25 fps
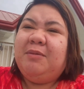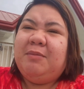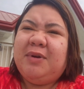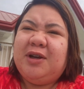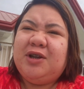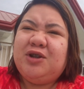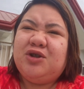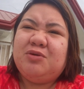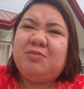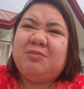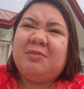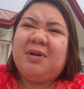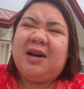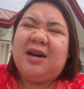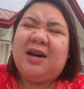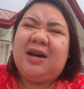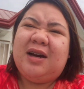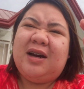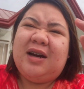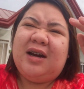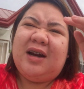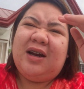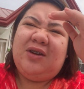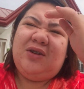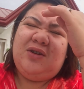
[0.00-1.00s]
Medyo
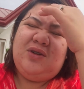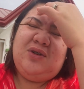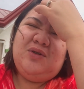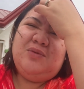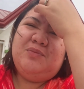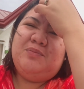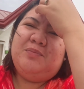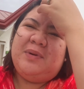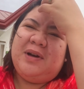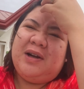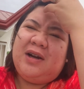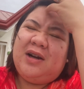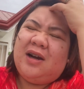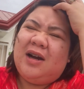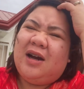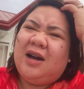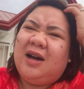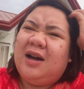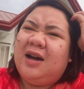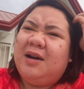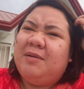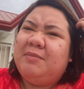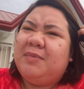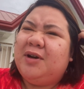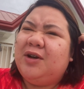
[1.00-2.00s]
maano yung
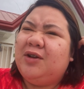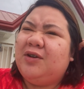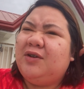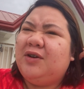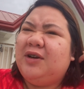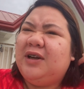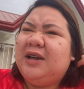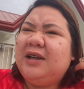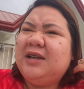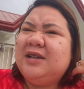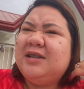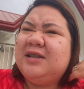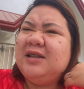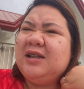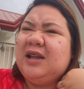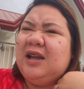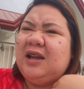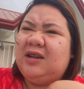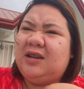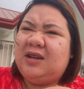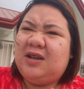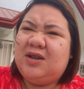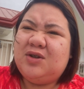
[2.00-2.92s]
pagka mother instinct